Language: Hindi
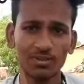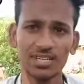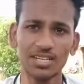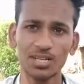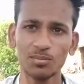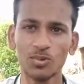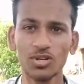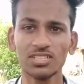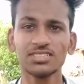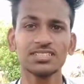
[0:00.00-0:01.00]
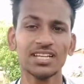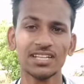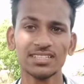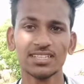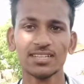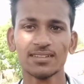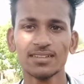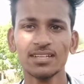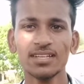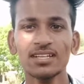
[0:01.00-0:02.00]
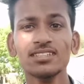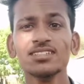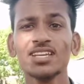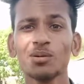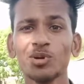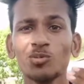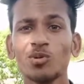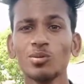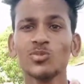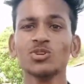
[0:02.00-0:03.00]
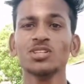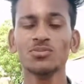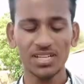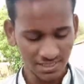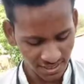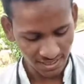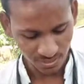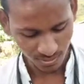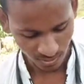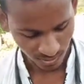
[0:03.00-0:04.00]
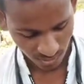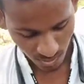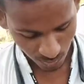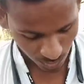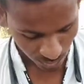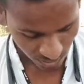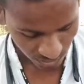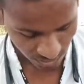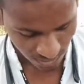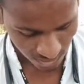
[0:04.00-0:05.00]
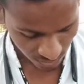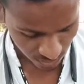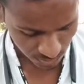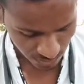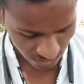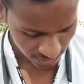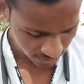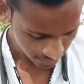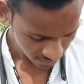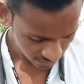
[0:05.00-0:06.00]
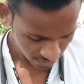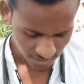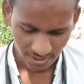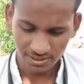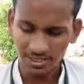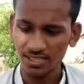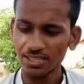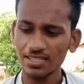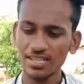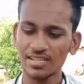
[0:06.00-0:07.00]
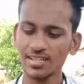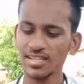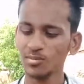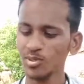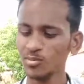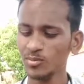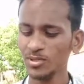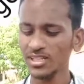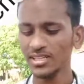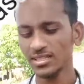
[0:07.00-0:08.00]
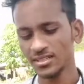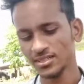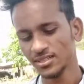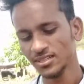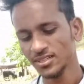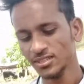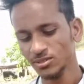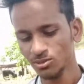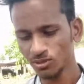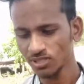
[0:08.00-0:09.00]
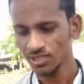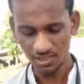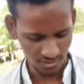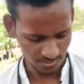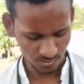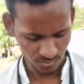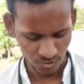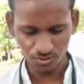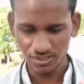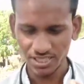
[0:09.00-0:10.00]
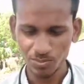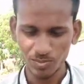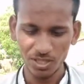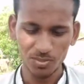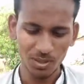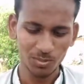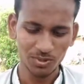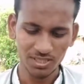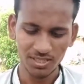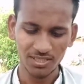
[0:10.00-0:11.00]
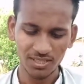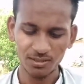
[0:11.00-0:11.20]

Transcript: वाट का फास्ट चार्जिंग है जिससे आपका मोबाइल बहुत ही फास्ट चार्जिंग होगा और आपको मैं दिखा देता हूँ इसमें एक इस तरीके की डाटा केबल भी मिलेगी जो कि मैं उसकी लंबाई भी आपको दिखा देता